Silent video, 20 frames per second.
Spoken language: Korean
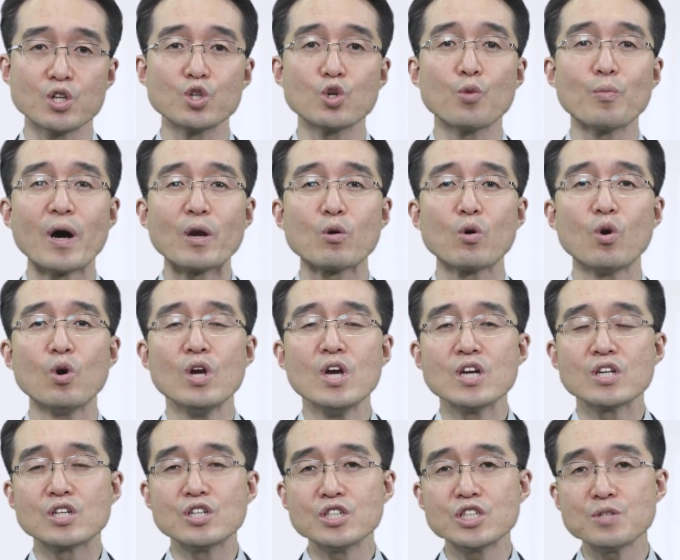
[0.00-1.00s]
그리고 바로
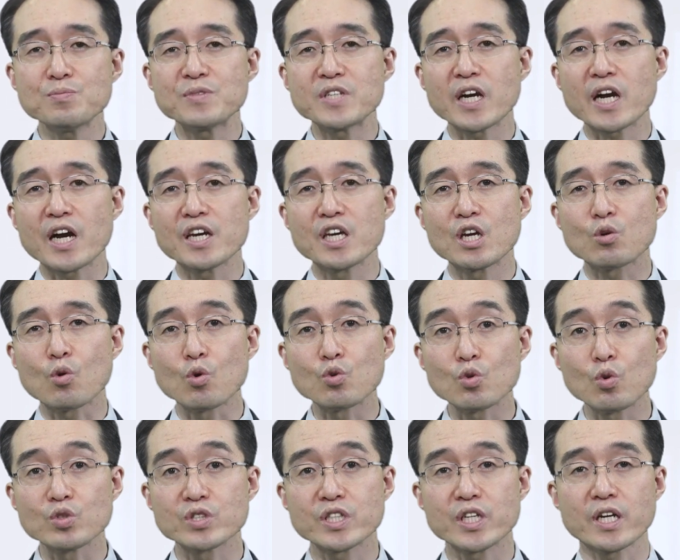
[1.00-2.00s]
그 십자가의
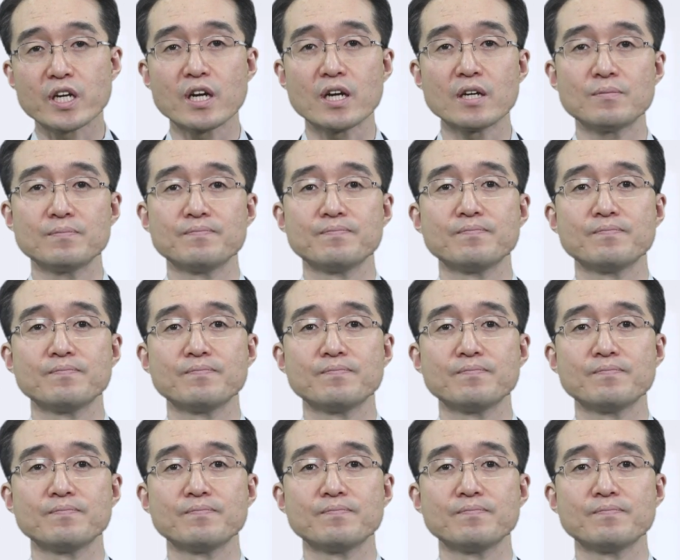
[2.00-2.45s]
공동체가